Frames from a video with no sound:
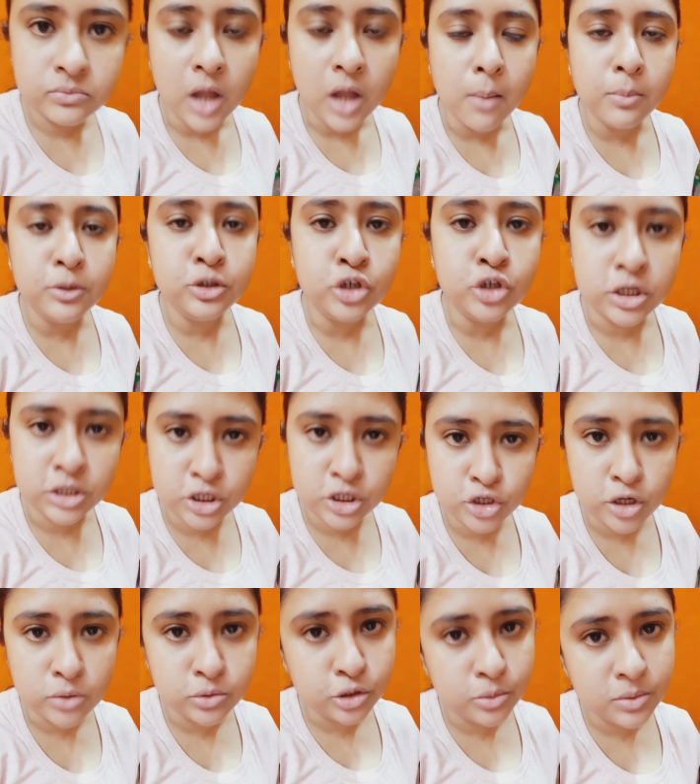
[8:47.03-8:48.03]
আমি শশা
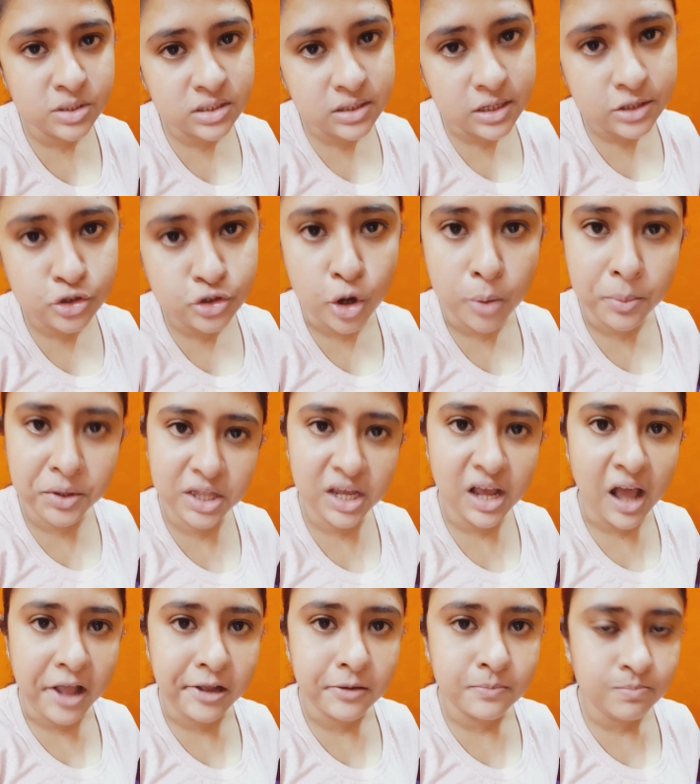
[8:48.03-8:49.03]
সবসময় স্কিন সমেতেই
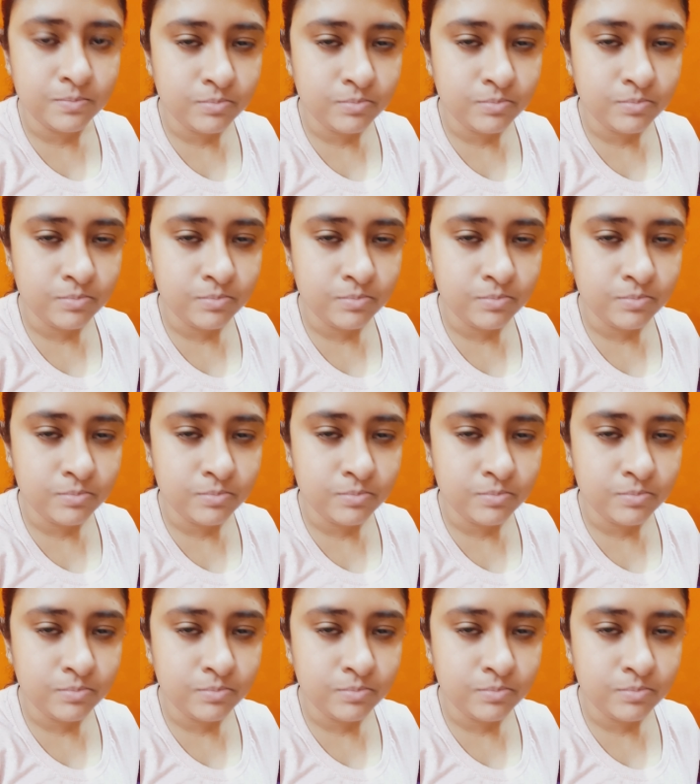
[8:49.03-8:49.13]
খাই